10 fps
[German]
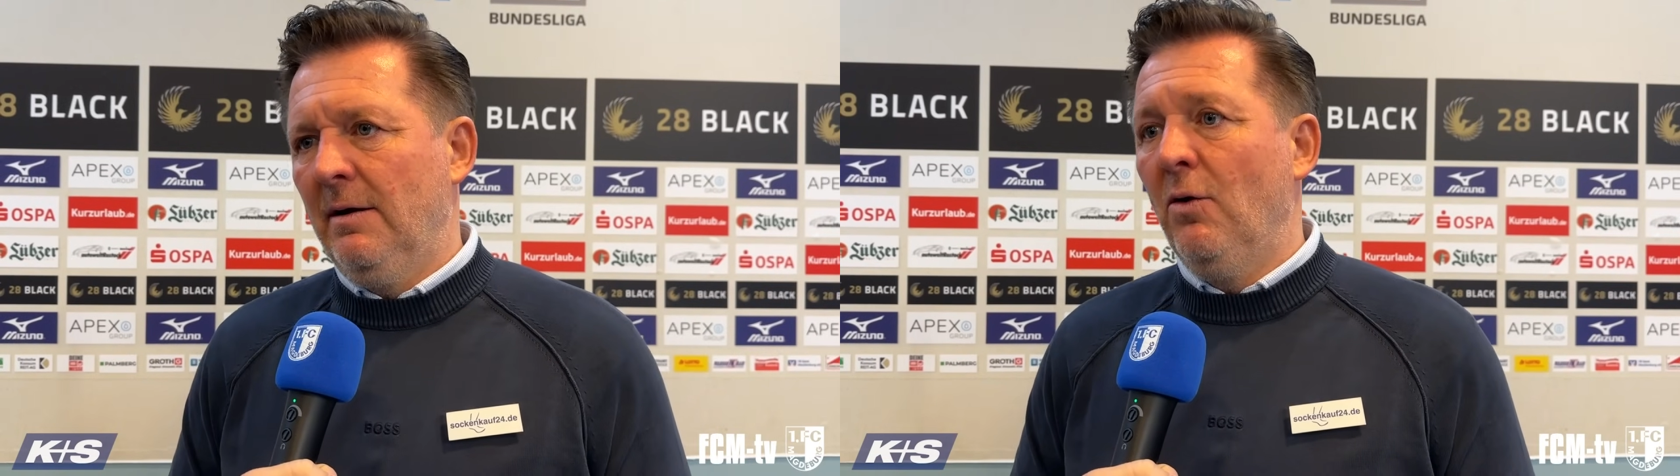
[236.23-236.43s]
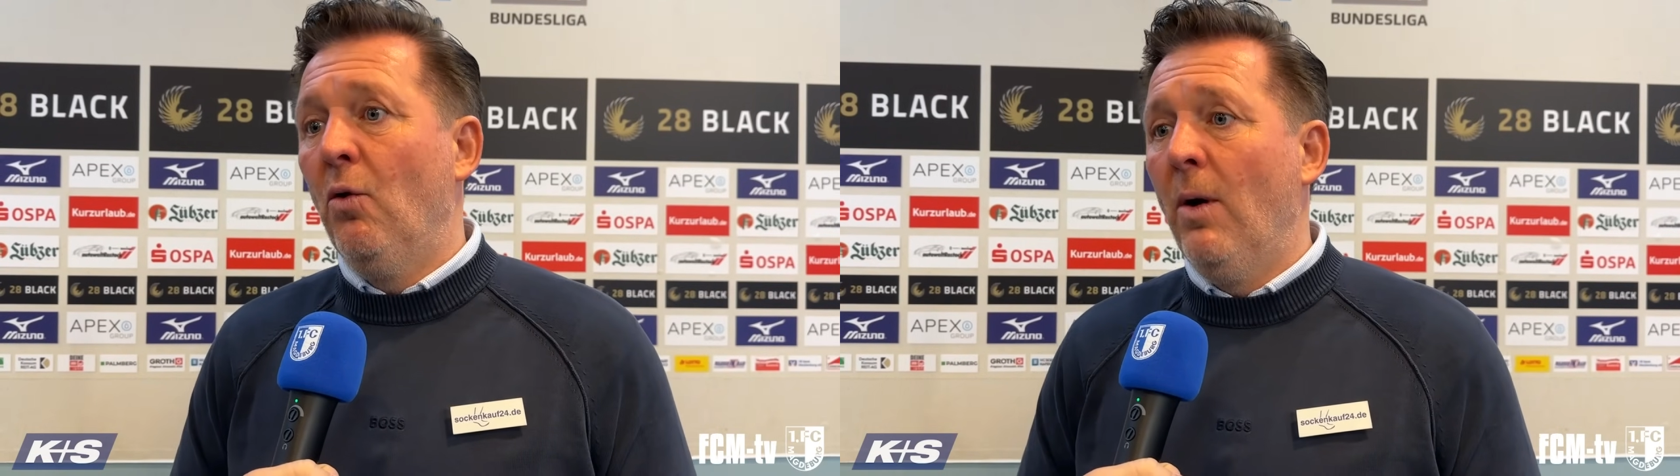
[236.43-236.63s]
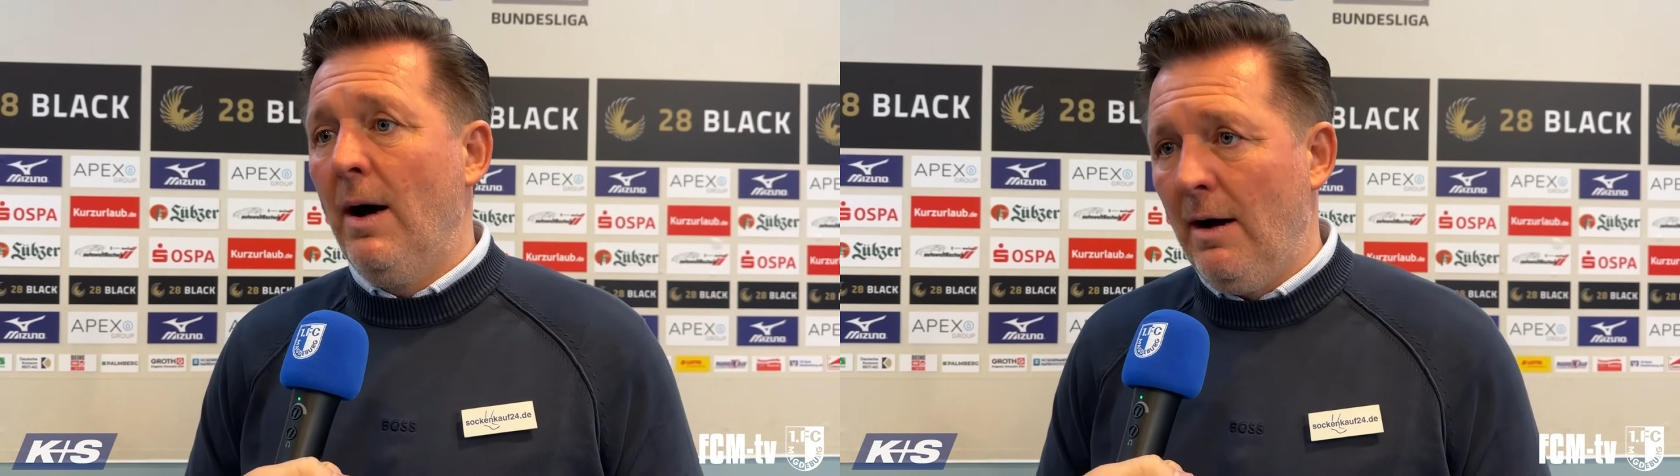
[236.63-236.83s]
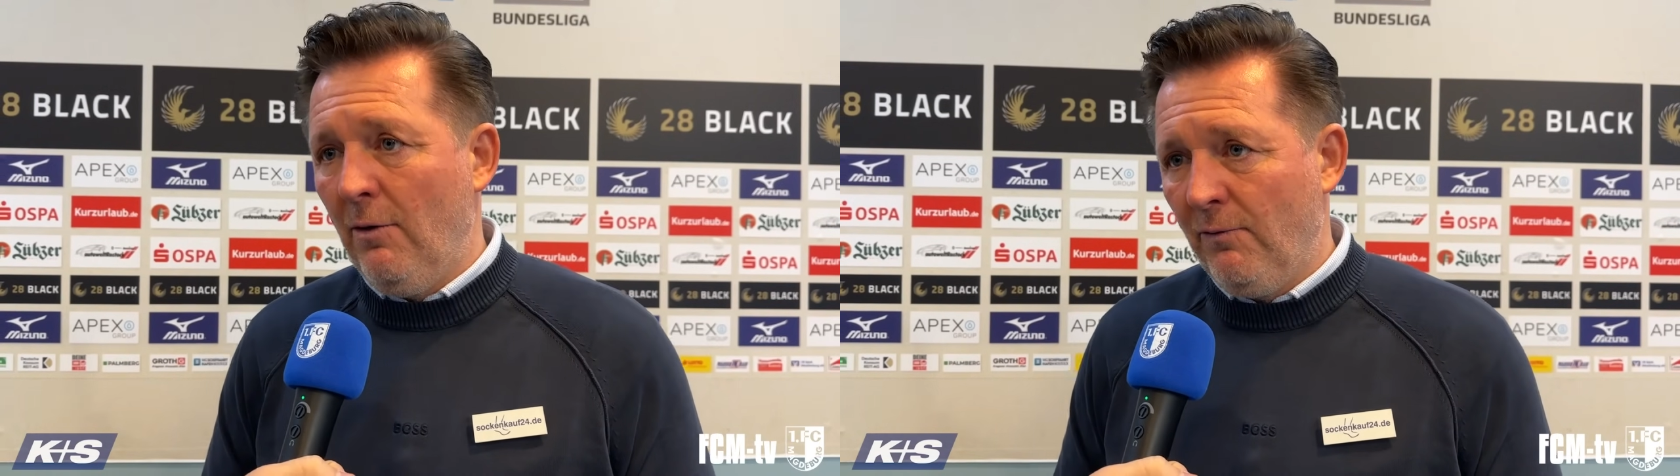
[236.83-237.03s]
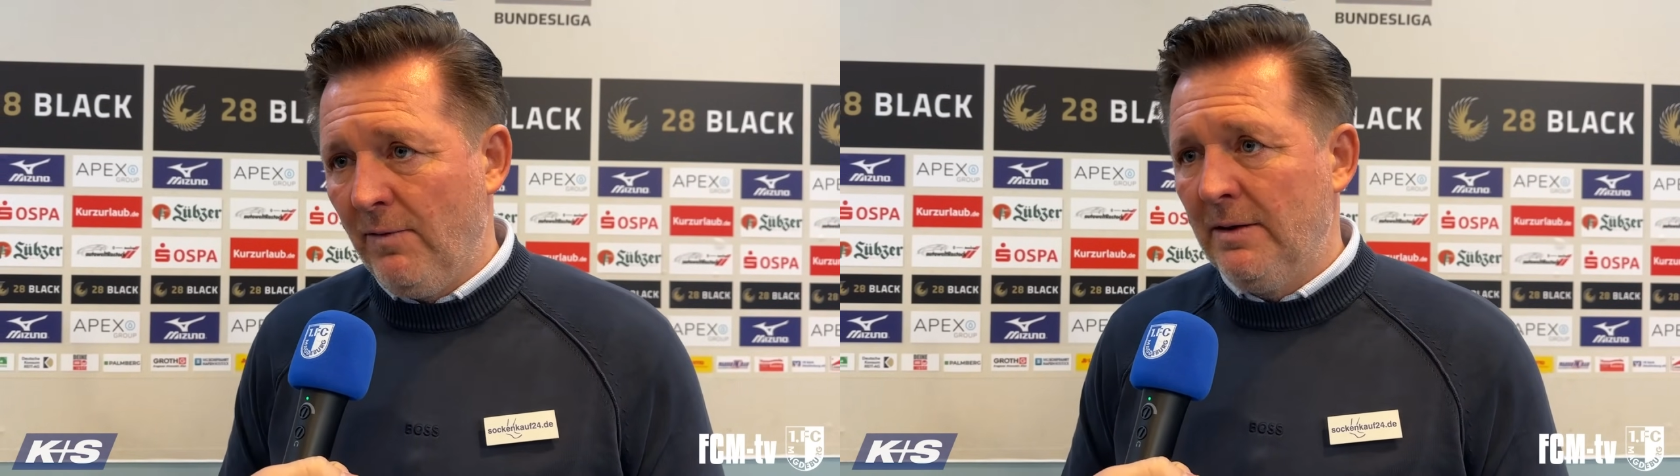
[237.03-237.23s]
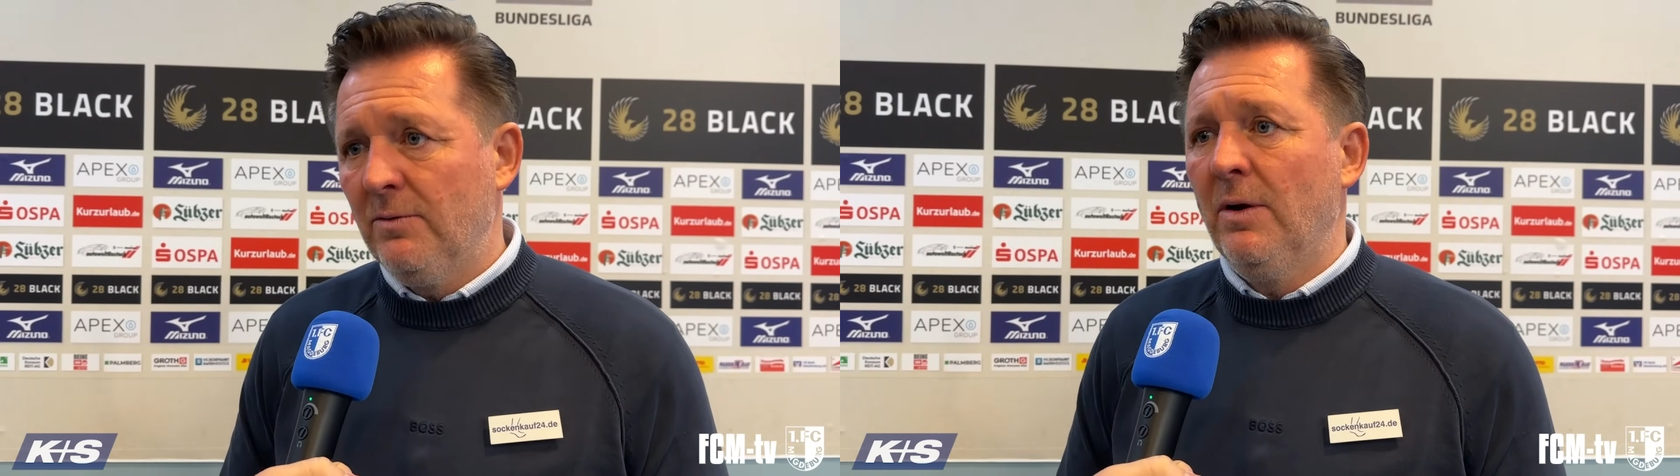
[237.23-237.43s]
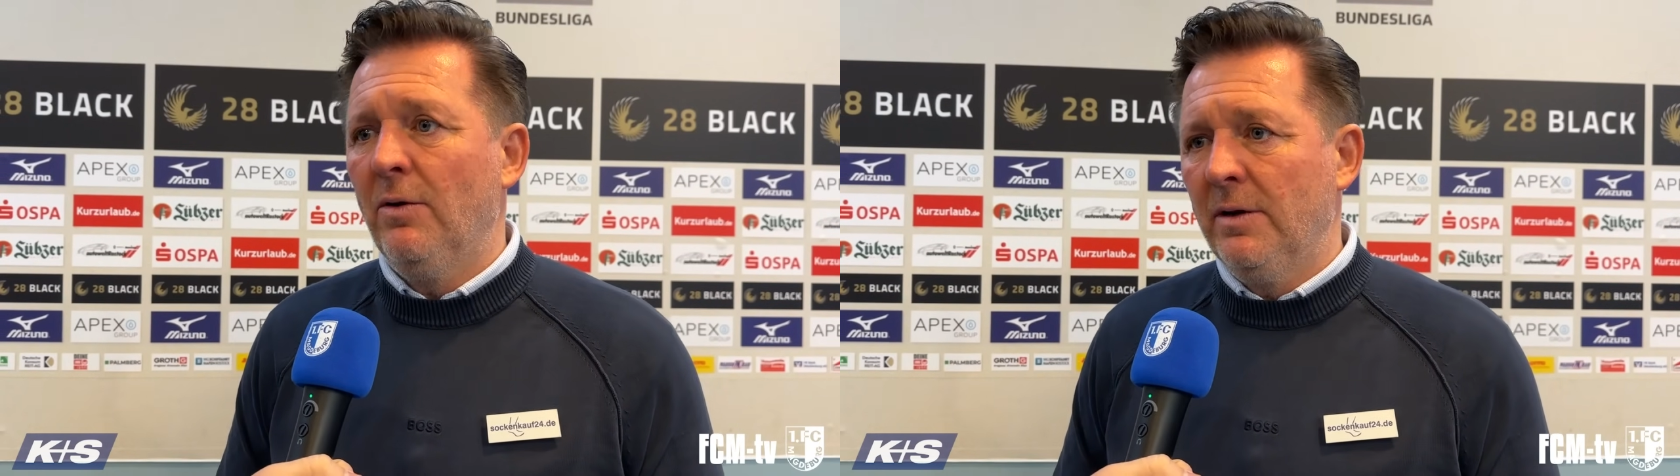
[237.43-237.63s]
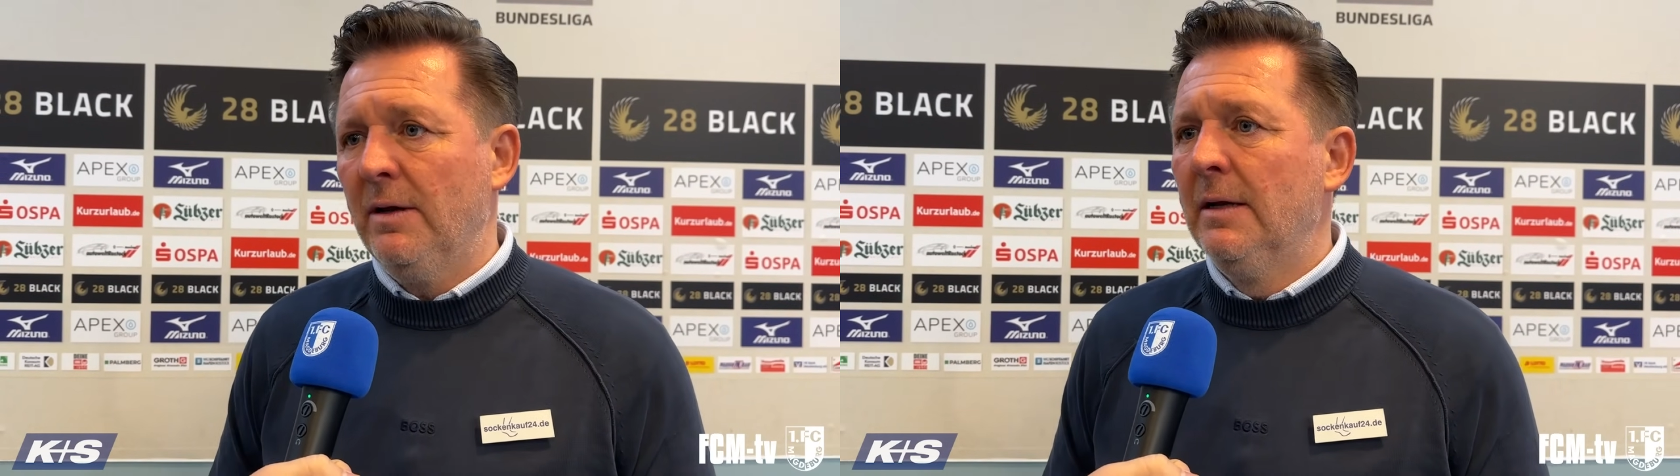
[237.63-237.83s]
ein hoher Aufwand und auch
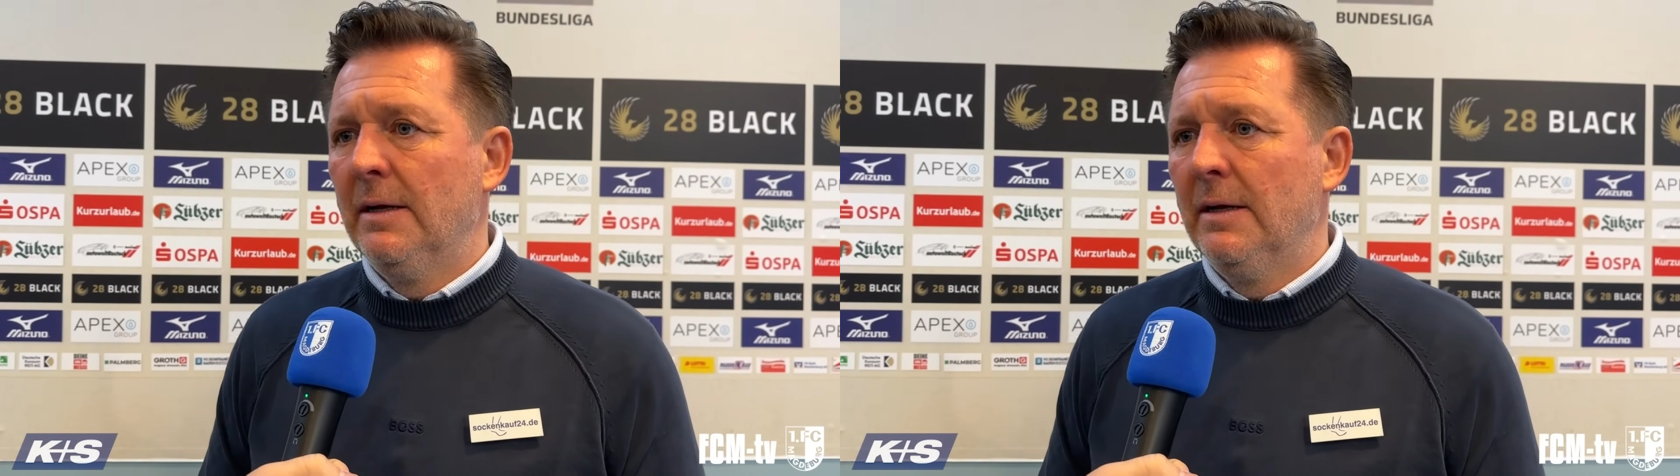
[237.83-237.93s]
eine,